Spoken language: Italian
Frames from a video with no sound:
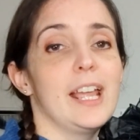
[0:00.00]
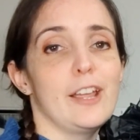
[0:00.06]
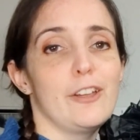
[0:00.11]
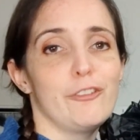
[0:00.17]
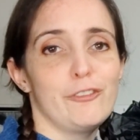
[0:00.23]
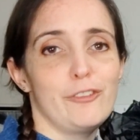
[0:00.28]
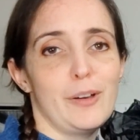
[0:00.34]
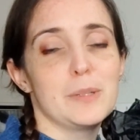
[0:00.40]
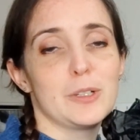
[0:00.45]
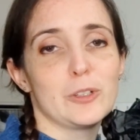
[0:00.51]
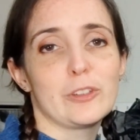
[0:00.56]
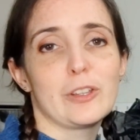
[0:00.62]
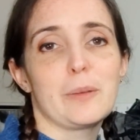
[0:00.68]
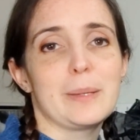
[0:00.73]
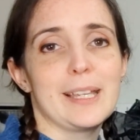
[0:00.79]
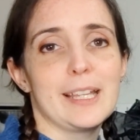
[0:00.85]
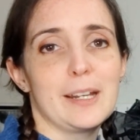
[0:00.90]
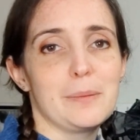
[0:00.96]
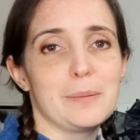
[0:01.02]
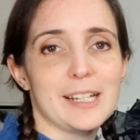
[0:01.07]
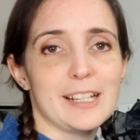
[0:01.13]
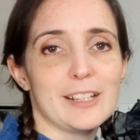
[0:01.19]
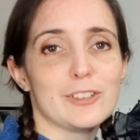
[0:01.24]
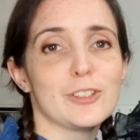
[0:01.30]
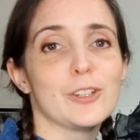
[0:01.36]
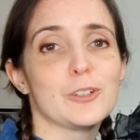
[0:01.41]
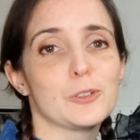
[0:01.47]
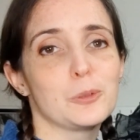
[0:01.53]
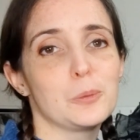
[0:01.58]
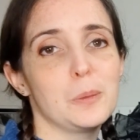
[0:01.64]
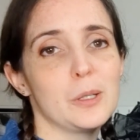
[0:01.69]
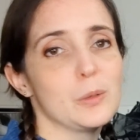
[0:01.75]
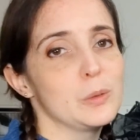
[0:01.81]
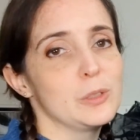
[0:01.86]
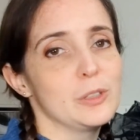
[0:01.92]
e fammelo sapere perché sono
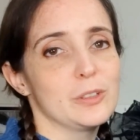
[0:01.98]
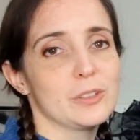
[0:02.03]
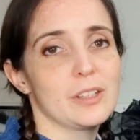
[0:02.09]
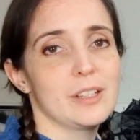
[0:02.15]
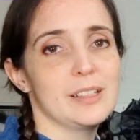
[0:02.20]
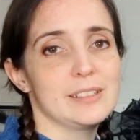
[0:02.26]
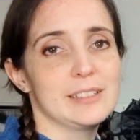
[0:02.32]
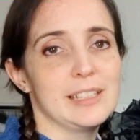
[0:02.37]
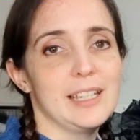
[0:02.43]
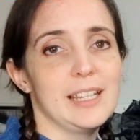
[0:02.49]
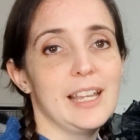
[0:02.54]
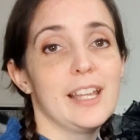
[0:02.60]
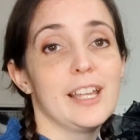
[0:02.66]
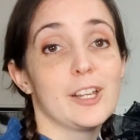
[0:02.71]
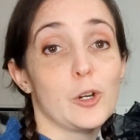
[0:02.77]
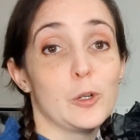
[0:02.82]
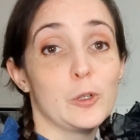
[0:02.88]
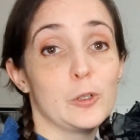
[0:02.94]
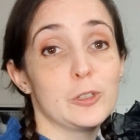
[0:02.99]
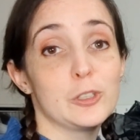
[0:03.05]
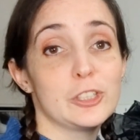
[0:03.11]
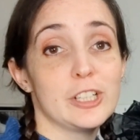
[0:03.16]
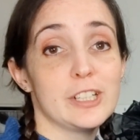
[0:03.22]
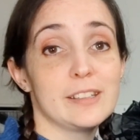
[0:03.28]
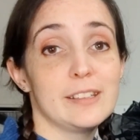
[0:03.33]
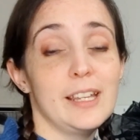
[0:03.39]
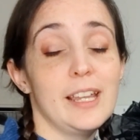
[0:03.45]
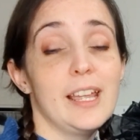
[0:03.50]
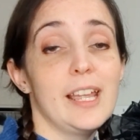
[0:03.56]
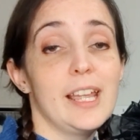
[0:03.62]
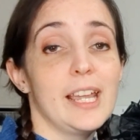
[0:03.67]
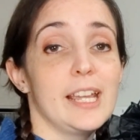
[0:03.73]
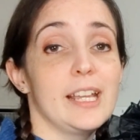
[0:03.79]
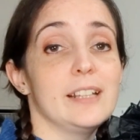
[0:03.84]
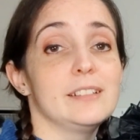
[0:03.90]
super curiosa di conoscerti
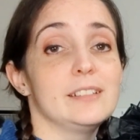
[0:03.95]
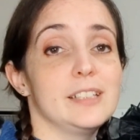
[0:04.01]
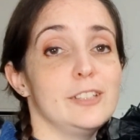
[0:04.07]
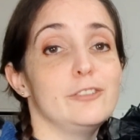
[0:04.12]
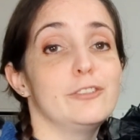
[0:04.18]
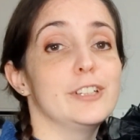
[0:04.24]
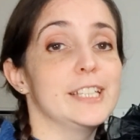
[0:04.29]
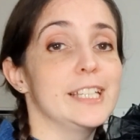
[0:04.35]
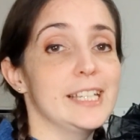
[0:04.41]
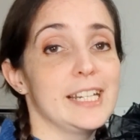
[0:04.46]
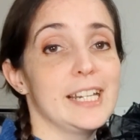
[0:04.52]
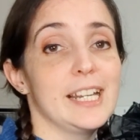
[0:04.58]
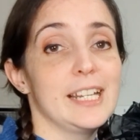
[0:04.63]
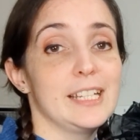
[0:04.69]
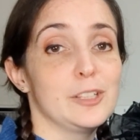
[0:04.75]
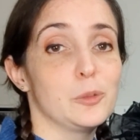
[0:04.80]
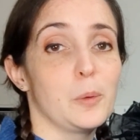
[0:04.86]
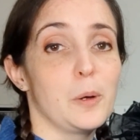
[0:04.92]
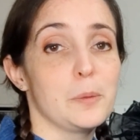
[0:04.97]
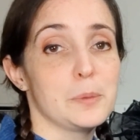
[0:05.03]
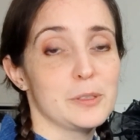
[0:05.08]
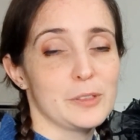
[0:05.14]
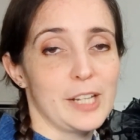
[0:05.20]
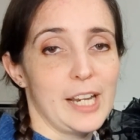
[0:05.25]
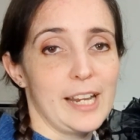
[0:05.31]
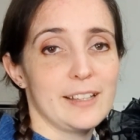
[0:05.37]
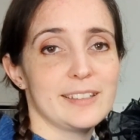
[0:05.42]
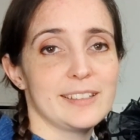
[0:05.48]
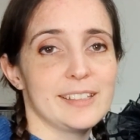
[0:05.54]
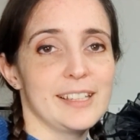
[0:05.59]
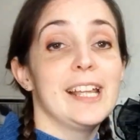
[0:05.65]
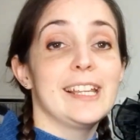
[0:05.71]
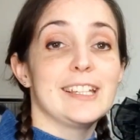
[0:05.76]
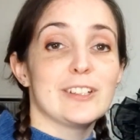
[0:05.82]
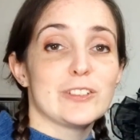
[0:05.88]
e di vedere i tuoi progressi.
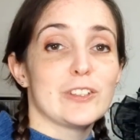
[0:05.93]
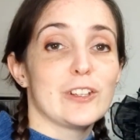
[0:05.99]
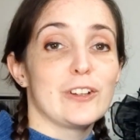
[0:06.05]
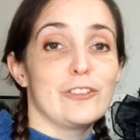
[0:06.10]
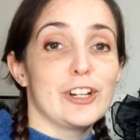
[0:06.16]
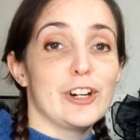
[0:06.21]
Io sono